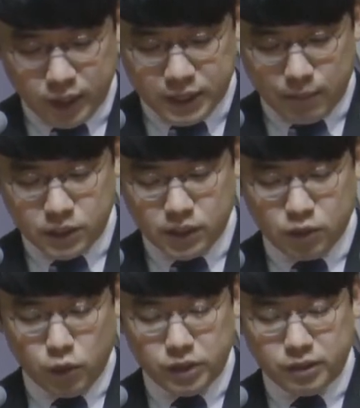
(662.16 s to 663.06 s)
잠시
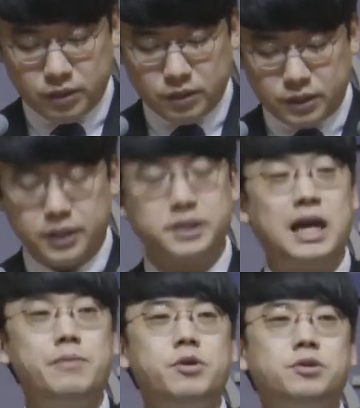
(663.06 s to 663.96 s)
잊고 있던 그들의
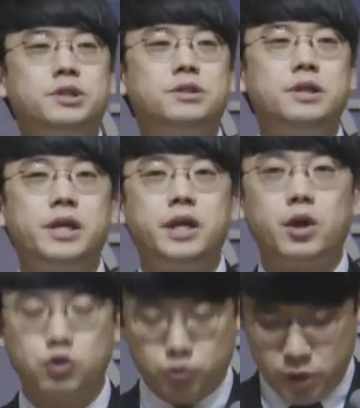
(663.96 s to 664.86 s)
사명의식을
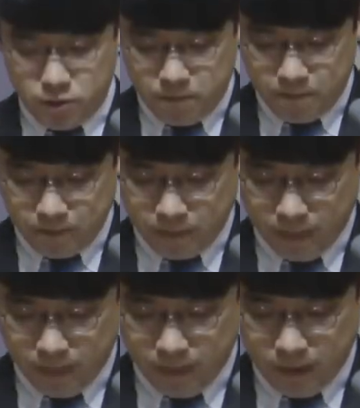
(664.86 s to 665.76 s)
일깨워주며
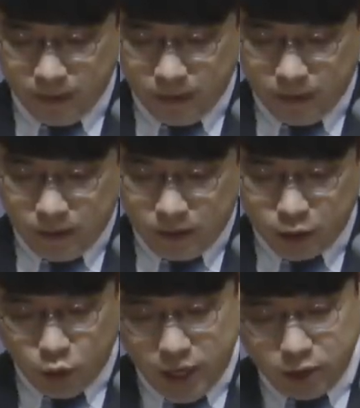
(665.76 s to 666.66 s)

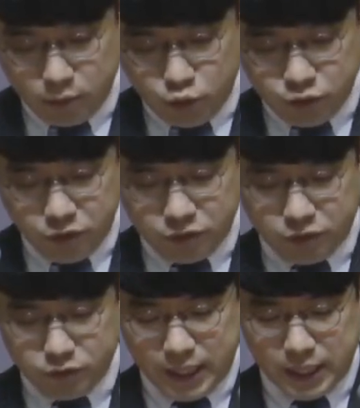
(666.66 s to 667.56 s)
그들로 하여금
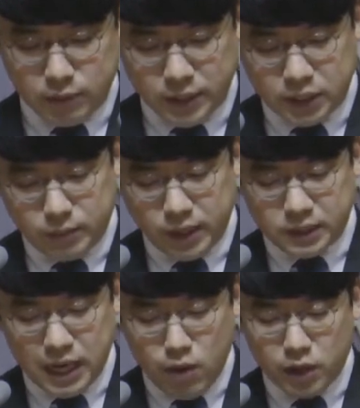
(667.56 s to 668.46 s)
충성스러운 하나님의 집에
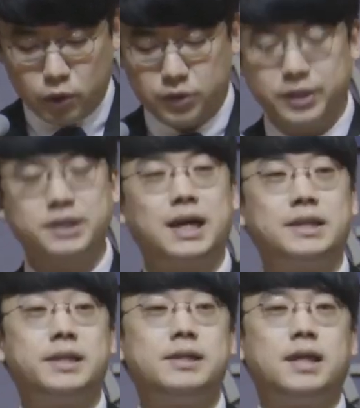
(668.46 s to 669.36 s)
사원으로서의
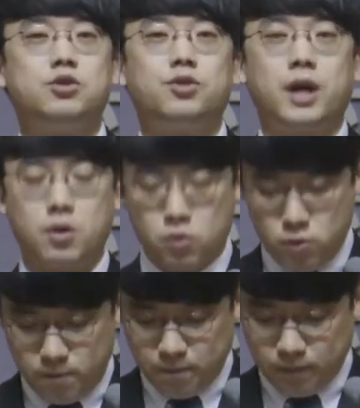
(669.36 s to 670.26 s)
자세를 갖추게
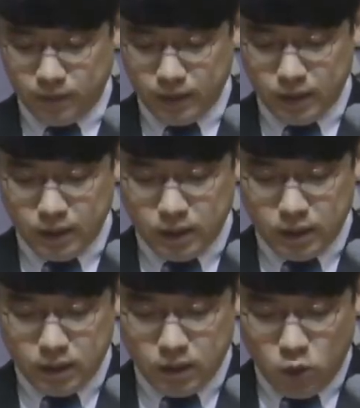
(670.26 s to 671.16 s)
하고
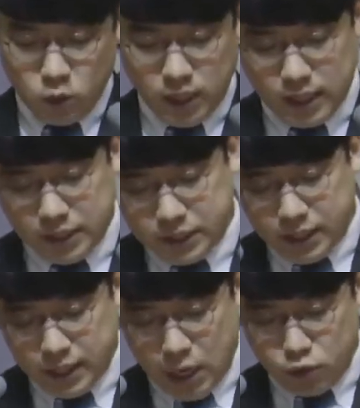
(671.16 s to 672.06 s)
혼탁한 이
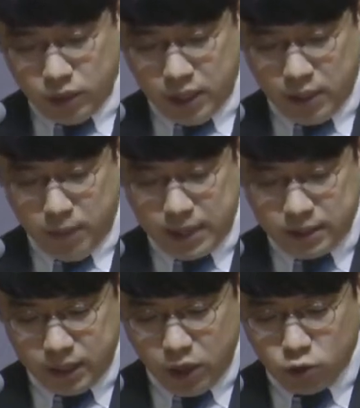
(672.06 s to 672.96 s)
시대 가운데
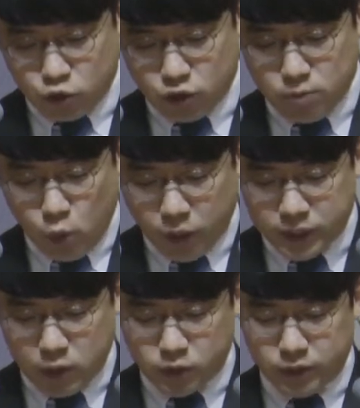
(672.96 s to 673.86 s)
바른 개혁주의
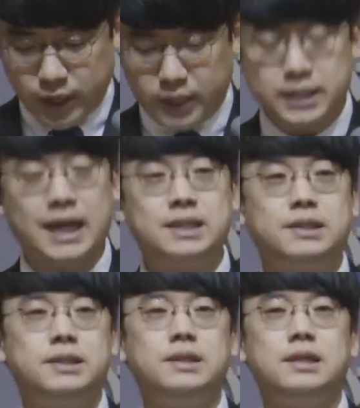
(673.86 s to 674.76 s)
목회자로서의
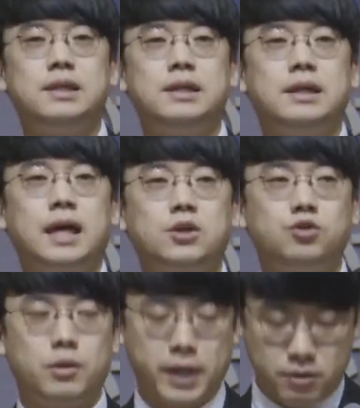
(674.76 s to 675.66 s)
자질을
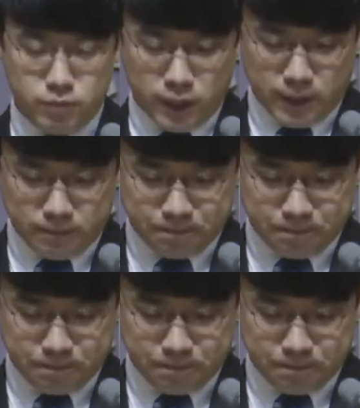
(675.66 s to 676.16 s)
갖추게 만듭니다.